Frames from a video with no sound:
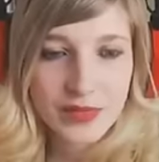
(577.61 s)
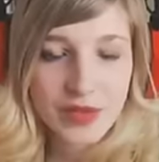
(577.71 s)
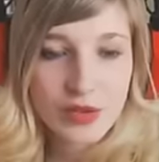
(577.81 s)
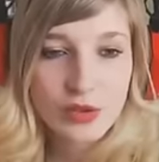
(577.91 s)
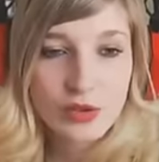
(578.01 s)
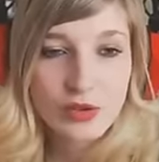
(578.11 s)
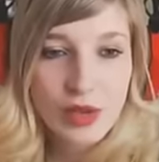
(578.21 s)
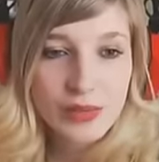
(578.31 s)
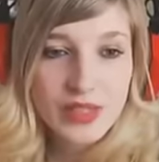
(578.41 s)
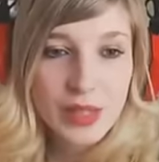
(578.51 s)
de
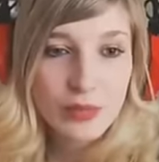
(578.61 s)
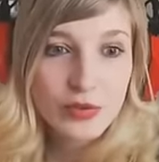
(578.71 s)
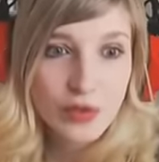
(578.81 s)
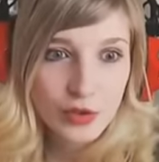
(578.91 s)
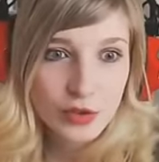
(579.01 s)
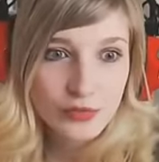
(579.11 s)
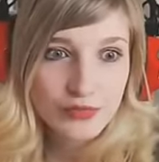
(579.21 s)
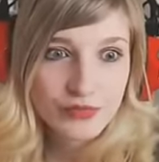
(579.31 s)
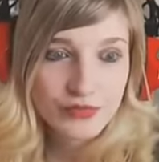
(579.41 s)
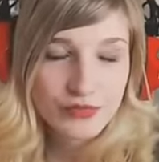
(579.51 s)
femme qui n'a plus de ventre.
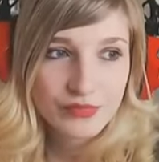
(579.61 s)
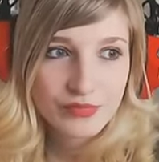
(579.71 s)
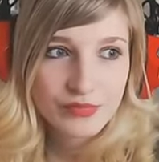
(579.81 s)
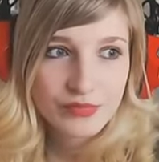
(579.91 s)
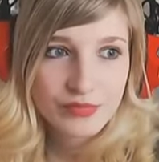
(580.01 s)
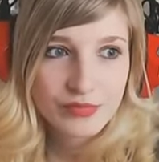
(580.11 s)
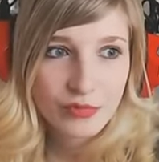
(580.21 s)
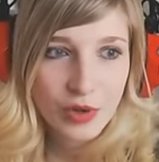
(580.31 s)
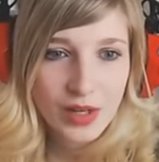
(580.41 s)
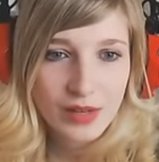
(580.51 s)

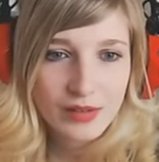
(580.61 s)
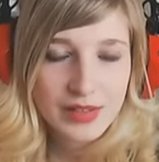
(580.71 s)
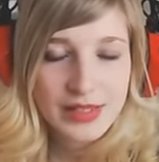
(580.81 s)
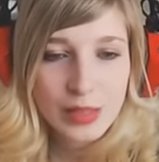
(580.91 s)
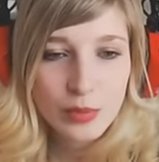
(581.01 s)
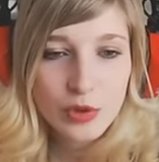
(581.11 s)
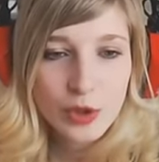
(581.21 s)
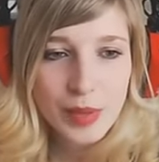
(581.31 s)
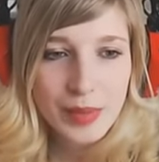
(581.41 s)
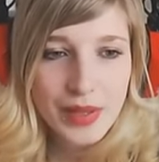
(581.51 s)
Voilà, qui n'a plus de
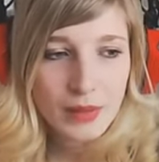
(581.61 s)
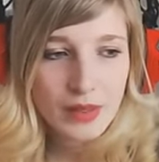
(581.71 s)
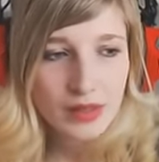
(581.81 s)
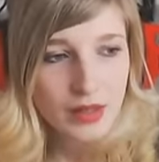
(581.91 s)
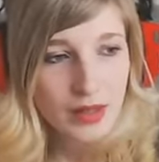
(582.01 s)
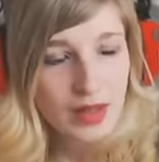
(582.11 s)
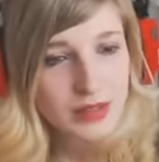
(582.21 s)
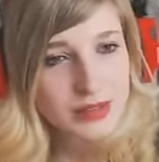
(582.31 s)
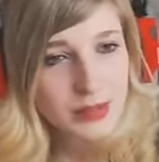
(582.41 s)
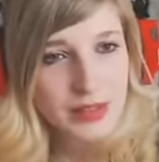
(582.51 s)
bébé. Allez
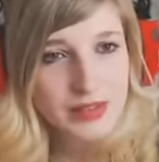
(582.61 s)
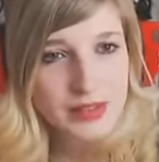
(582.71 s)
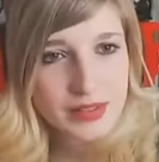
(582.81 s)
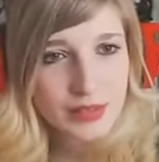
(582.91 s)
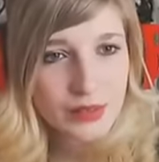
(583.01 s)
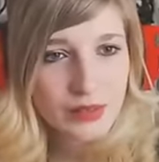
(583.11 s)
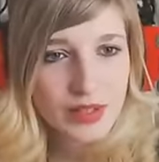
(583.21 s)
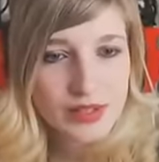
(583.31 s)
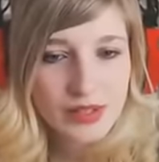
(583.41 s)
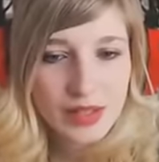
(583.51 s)
c'est parti, on va
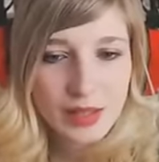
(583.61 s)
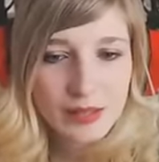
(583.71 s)
accélérer un petit